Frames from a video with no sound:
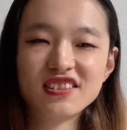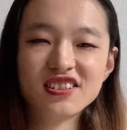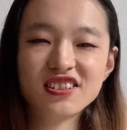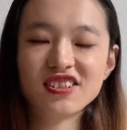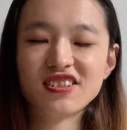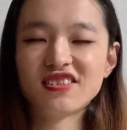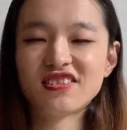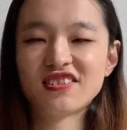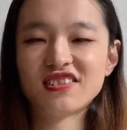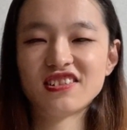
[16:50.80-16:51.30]

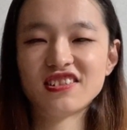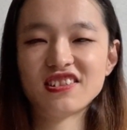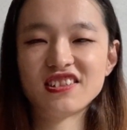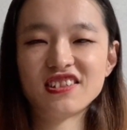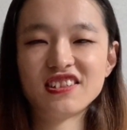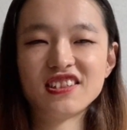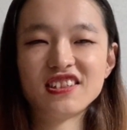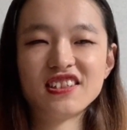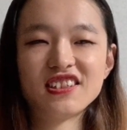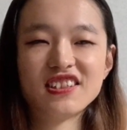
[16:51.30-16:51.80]
その
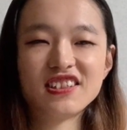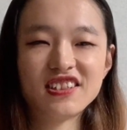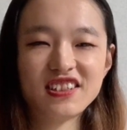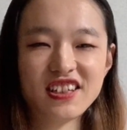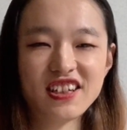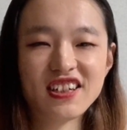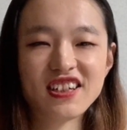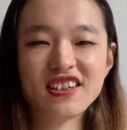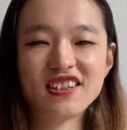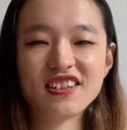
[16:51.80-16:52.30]

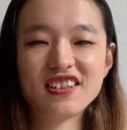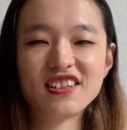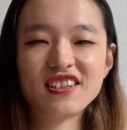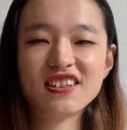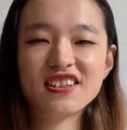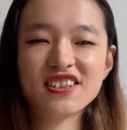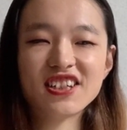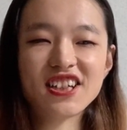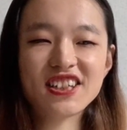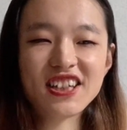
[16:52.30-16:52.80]
ね
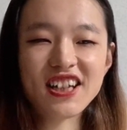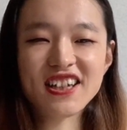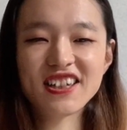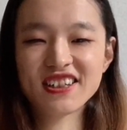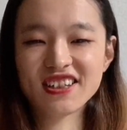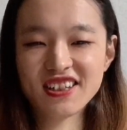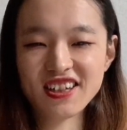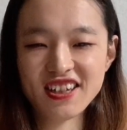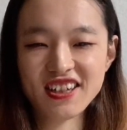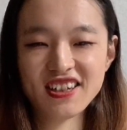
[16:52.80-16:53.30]
支え
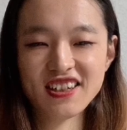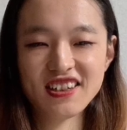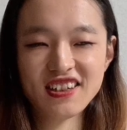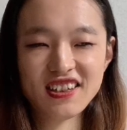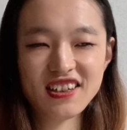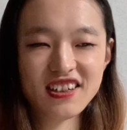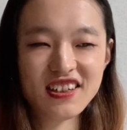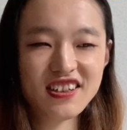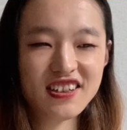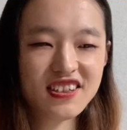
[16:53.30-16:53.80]
て
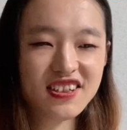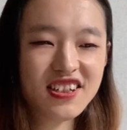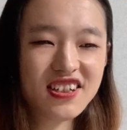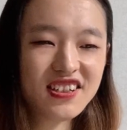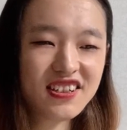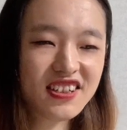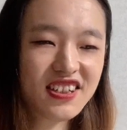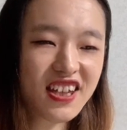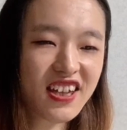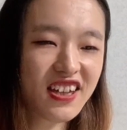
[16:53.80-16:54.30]

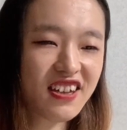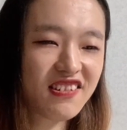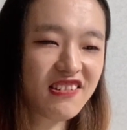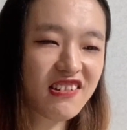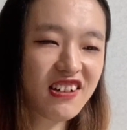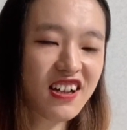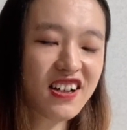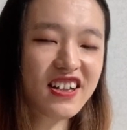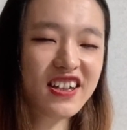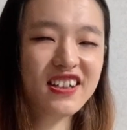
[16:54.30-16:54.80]
人生を
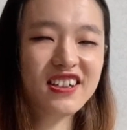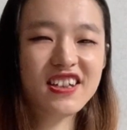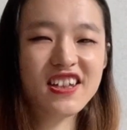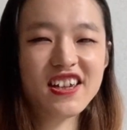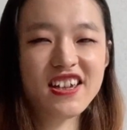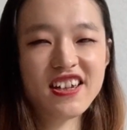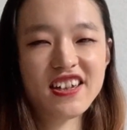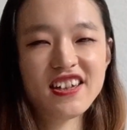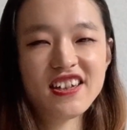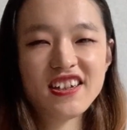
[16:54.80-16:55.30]
かけ
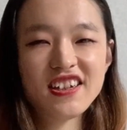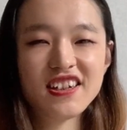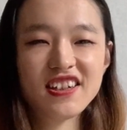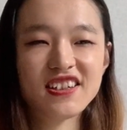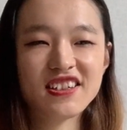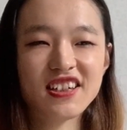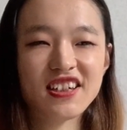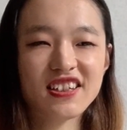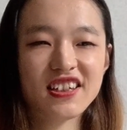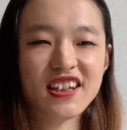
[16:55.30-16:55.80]
て
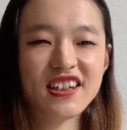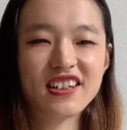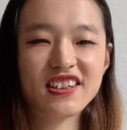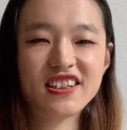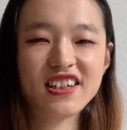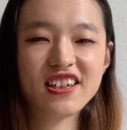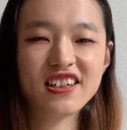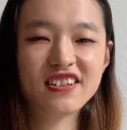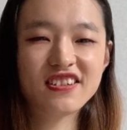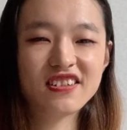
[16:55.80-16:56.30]
支え
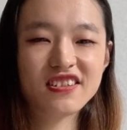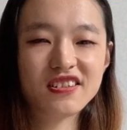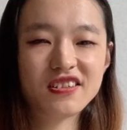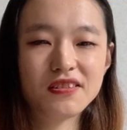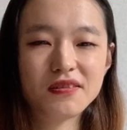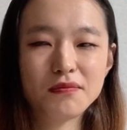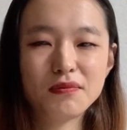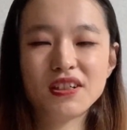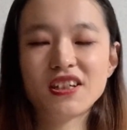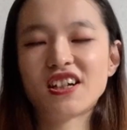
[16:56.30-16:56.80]
ていく
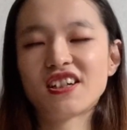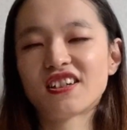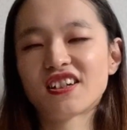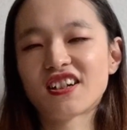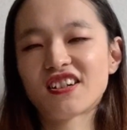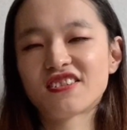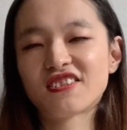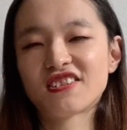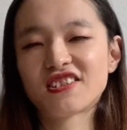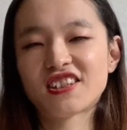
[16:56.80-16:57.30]
みたいな
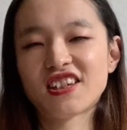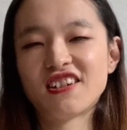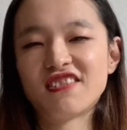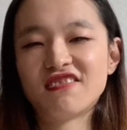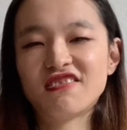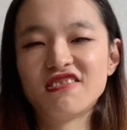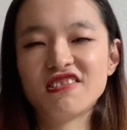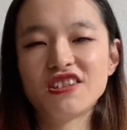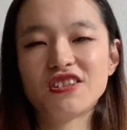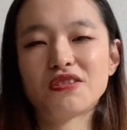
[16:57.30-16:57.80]
家族さん
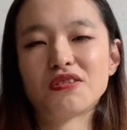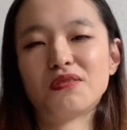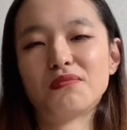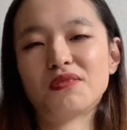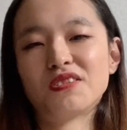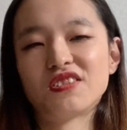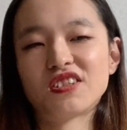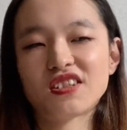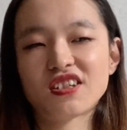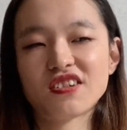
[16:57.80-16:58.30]
多いと
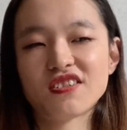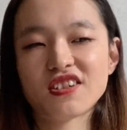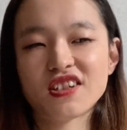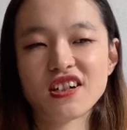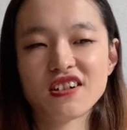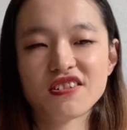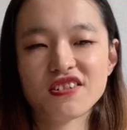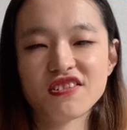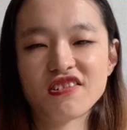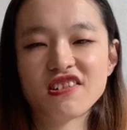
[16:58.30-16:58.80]
思うんですけど視
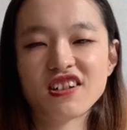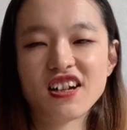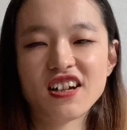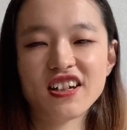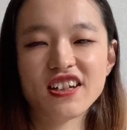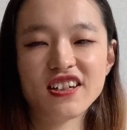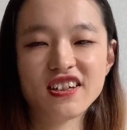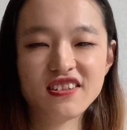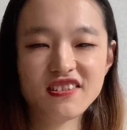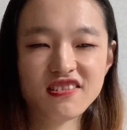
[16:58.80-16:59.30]
覚障
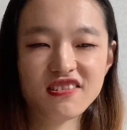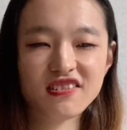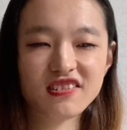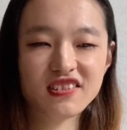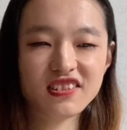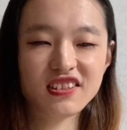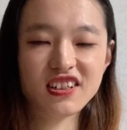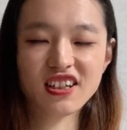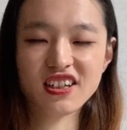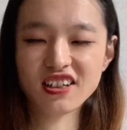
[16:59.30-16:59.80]
害の
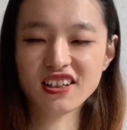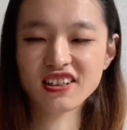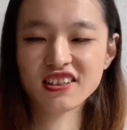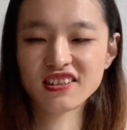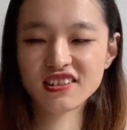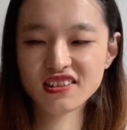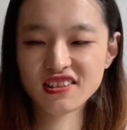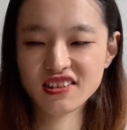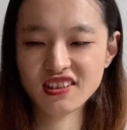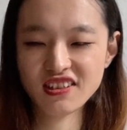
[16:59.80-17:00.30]
中
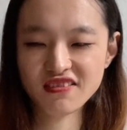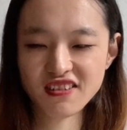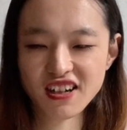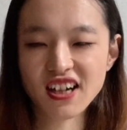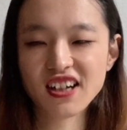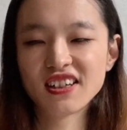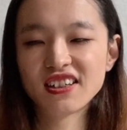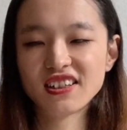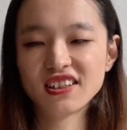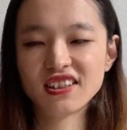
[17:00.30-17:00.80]
に
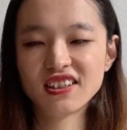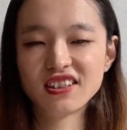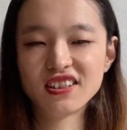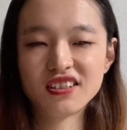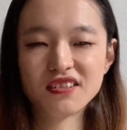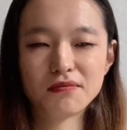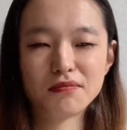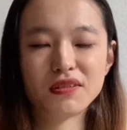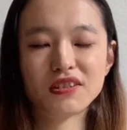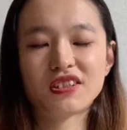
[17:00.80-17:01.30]
は
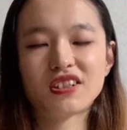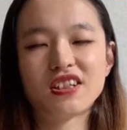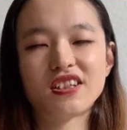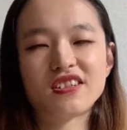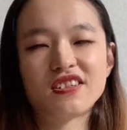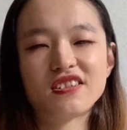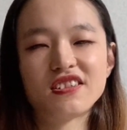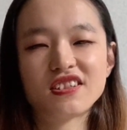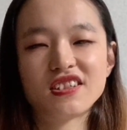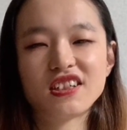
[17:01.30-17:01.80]
持って
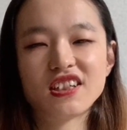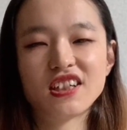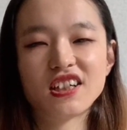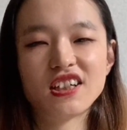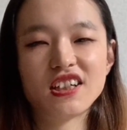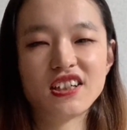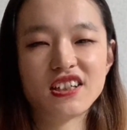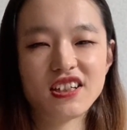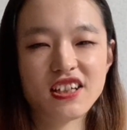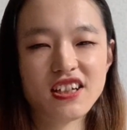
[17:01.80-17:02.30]
る
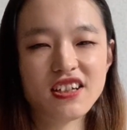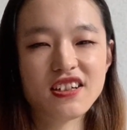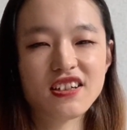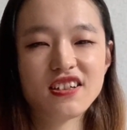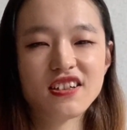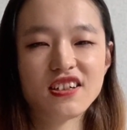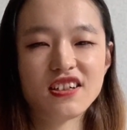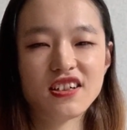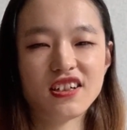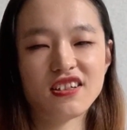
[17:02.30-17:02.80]
ね
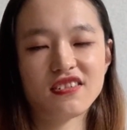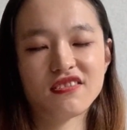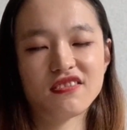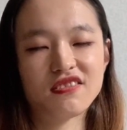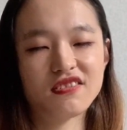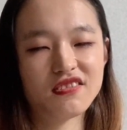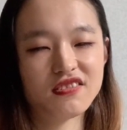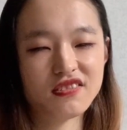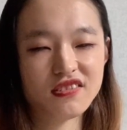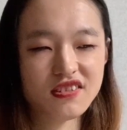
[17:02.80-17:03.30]
あ
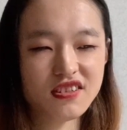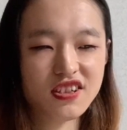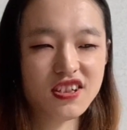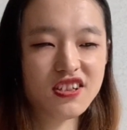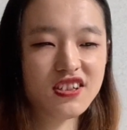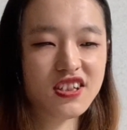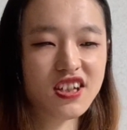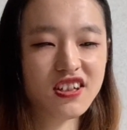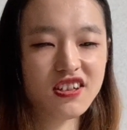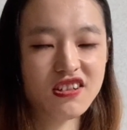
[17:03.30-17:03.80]
の
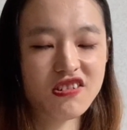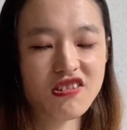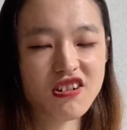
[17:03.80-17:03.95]
親戚